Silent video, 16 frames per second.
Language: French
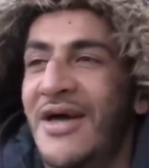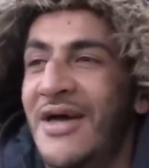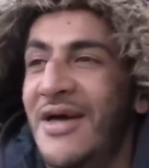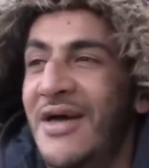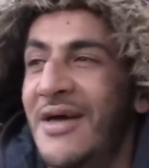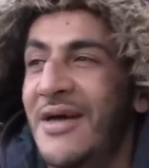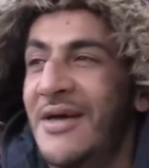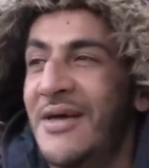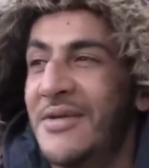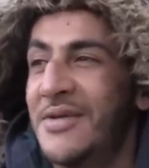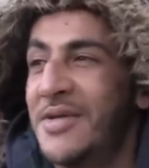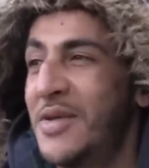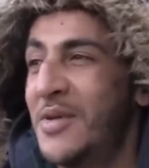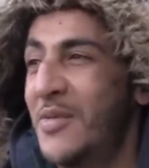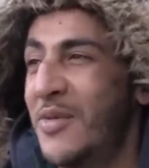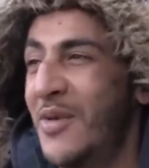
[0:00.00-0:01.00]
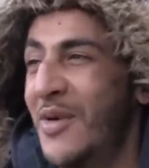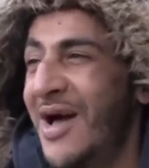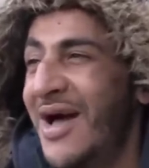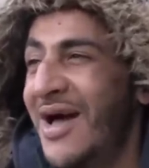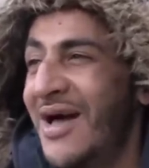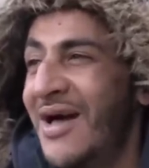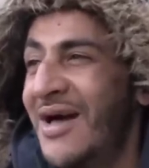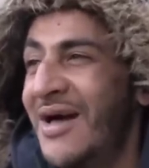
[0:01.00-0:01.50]
D'accord. C'est
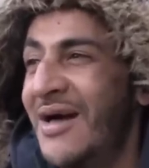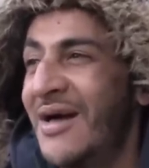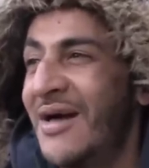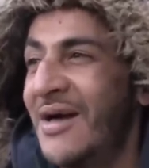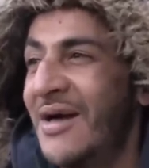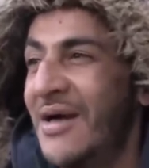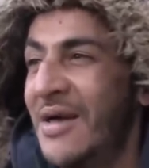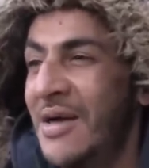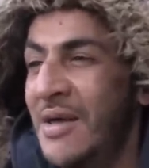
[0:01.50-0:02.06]
pourquoi Pourquoi